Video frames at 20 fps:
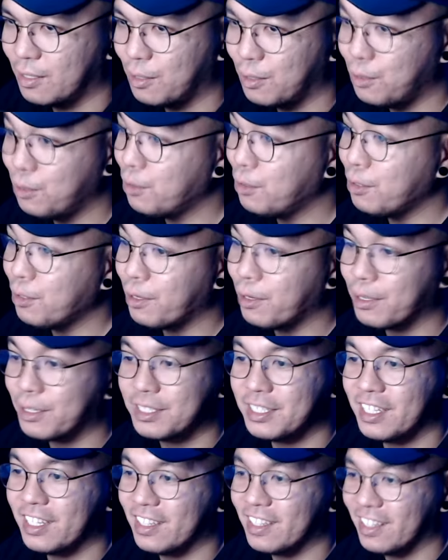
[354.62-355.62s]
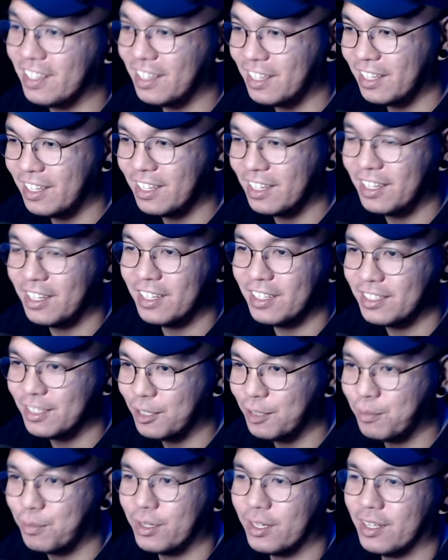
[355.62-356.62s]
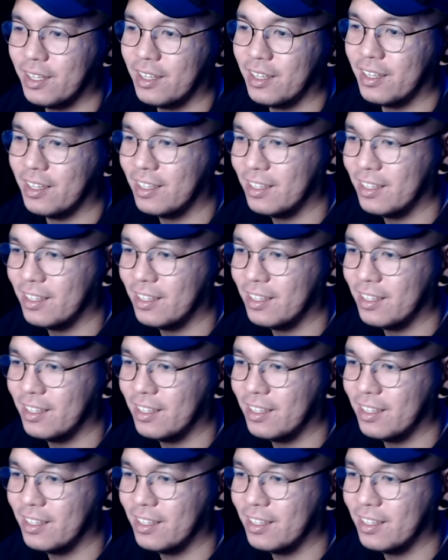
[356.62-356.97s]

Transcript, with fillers: New York City! Siyempre.